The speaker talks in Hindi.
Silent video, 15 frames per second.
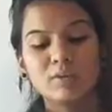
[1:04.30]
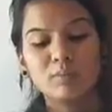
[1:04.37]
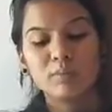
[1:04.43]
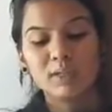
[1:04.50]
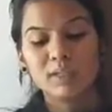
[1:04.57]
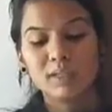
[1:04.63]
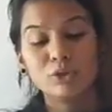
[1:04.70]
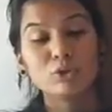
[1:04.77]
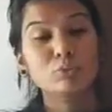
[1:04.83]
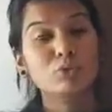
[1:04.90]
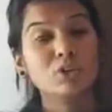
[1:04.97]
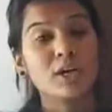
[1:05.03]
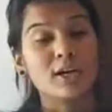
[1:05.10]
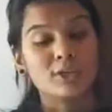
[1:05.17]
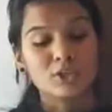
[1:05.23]
मिलती तो
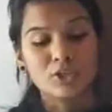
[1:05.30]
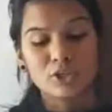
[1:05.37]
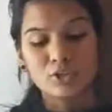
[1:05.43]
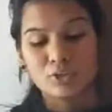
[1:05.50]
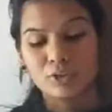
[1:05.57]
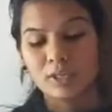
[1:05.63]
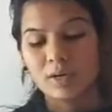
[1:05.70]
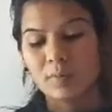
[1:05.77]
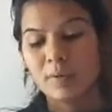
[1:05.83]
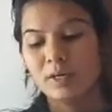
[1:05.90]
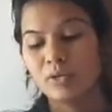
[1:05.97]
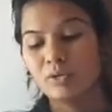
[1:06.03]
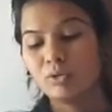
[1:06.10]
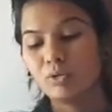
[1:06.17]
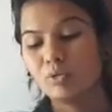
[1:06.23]
मुझे आश्चर्य होता
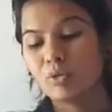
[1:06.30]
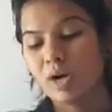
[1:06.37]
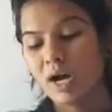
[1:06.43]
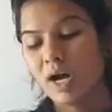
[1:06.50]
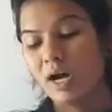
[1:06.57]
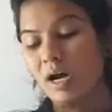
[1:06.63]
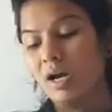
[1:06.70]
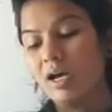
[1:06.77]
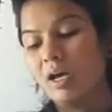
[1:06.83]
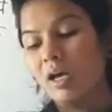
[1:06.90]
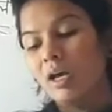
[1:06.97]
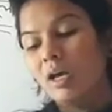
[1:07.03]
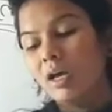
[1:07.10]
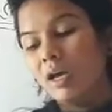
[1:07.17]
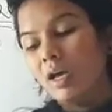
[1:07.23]
परंतु हाँ
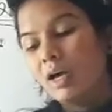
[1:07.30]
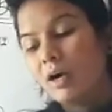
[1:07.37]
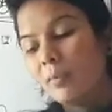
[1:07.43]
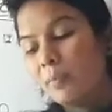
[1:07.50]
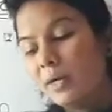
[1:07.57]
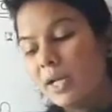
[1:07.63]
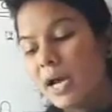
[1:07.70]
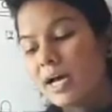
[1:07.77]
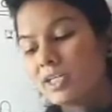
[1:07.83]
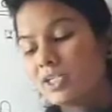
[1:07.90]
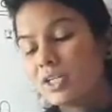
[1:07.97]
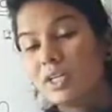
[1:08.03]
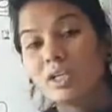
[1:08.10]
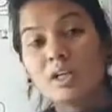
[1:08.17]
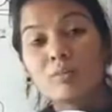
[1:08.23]
अपने
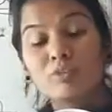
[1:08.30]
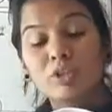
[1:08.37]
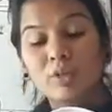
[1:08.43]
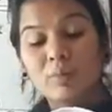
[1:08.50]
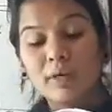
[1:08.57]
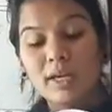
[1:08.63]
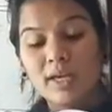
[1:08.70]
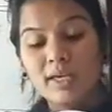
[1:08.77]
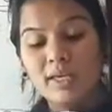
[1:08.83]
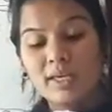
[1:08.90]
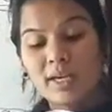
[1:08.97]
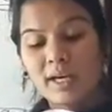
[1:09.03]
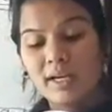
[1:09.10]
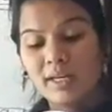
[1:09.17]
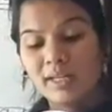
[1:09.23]
आचरण का मुझे बड़ा ही
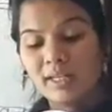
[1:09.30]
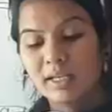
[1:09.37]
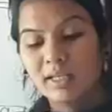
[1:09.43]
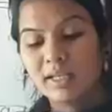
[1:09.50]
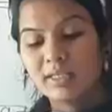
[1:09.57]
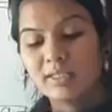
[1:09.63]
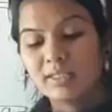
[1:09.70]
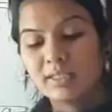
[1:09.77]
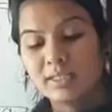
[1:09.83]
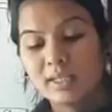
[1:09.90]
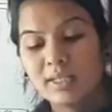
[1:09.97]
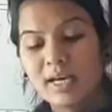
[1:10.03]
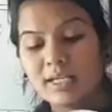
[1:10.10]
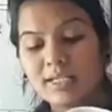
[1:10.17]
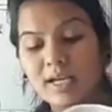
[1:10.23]
ख्याल रहता था
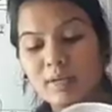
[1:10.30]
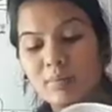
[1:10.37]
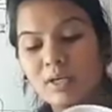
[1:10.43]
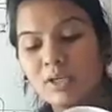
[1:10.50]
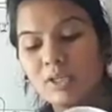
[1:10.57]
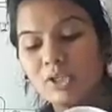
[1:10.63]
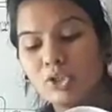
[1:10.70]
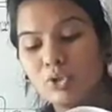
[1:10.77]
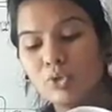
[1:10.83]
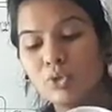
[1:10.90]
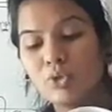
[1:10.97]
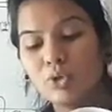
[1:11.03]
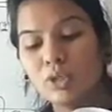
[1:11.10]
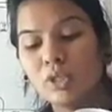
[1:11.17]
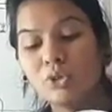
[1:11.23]
सदाचार में यदि
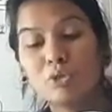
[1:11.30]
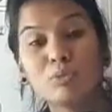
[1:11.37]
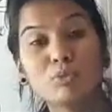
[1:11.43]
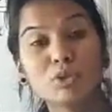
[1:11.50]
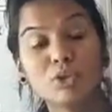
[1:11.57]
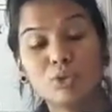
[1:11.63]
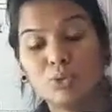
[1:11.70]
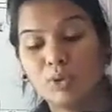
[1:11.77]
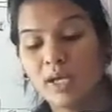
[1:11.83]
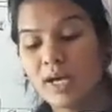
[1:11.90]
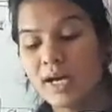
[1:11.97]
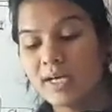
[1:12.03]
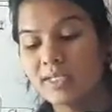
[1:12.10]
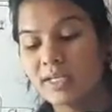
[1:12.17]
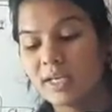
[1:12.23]
चूक होती तो मुझे रोना
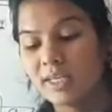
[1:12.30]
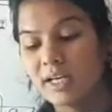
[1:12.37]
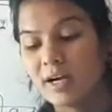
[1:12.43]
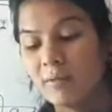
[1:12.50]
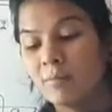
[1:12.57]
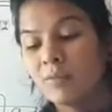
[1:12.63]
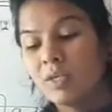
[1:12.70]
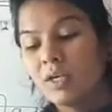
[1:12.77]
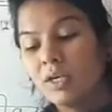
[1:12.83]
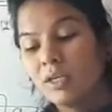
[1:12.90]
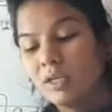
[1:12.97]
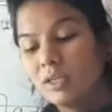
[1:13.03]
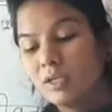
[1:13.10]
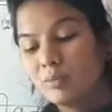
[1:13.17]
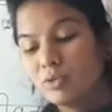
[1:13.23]
आ जाता
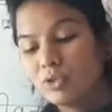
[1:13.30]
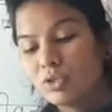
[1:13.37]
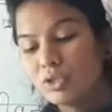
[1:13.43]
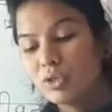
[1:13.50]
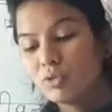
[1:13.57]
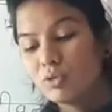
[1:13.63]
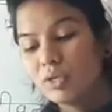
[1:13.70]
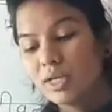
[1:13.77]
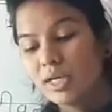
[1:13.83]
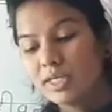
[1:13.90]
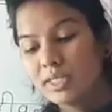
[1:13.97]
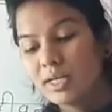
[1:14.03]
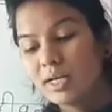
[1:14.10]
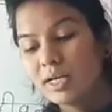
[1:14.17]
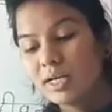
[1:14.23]
यदि मुझसे कोई
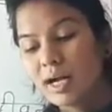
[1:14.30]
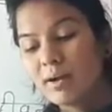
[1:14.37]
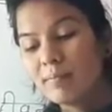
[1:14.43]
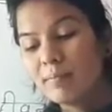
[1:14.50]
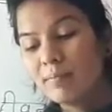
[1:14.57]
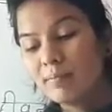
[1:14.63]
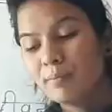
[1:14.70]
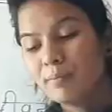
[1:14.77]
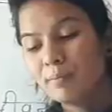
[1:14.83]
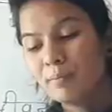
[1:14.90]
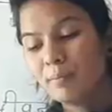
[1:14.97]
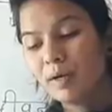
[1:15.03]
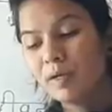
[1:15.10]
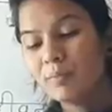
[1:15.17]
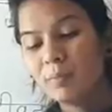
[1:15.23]
ऐसा काम
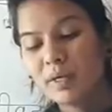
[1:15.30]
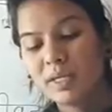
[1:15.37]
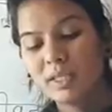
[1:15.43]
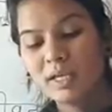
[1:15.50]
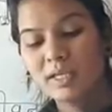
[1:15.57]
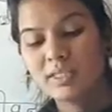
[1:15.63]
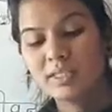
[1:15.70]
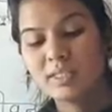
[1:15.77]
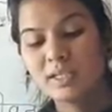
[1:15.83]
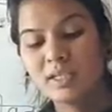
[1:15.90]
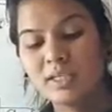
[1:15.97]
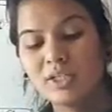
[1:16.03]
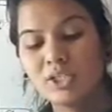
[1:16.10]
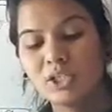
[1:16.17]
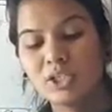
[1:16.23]
बन पड़ता
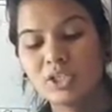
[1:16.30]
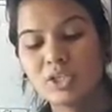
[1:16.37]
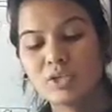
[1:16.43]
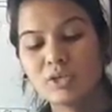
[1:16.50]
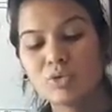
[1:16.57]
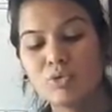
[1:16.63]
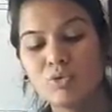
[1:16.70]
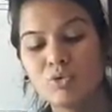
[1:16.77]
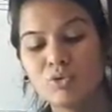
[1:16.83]
जिसके लिए शिक्षक को